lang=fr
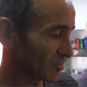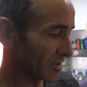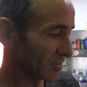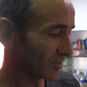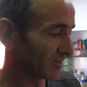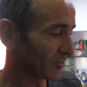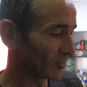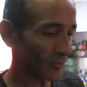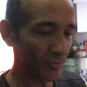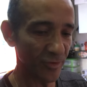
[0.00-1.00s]
Soit on diminue
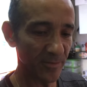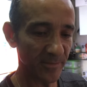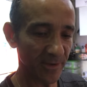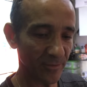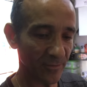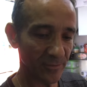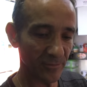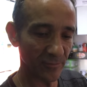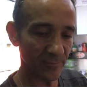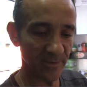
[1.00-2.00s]
le recul, mais
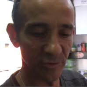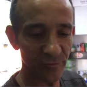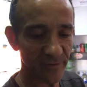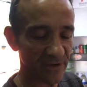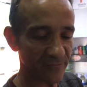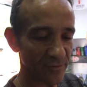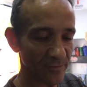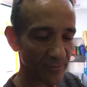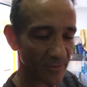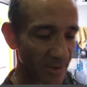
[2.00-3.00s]
on, met tout vers l'avant,
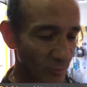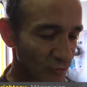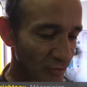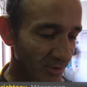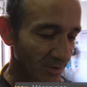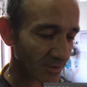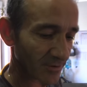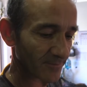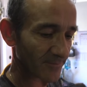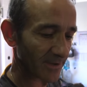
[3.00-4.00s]
on rallonge
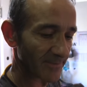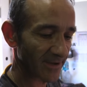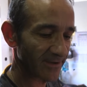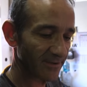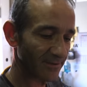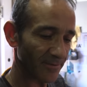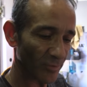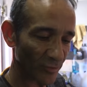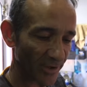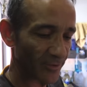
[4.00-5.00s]
les, barènes, les
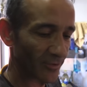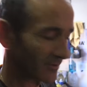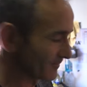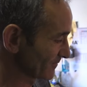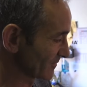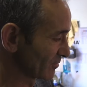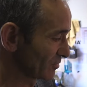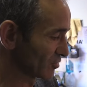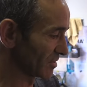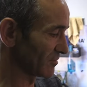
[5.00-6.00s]
prolongateurs.
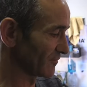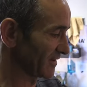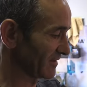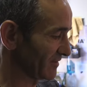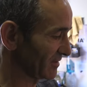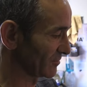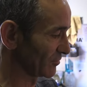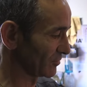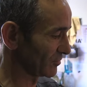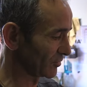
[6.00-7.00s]
Ou soit on fait l'inverse,
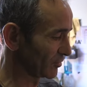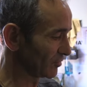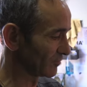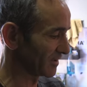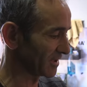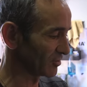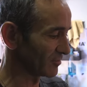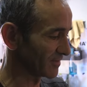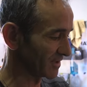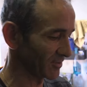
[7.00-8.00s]
on, recule, on met la
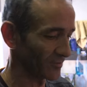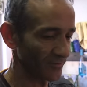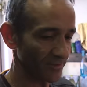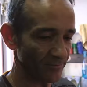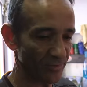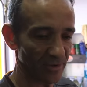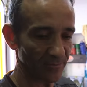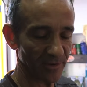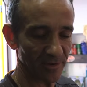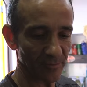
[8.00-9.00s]
norme 50, et puis
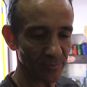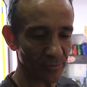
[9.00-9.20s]
après on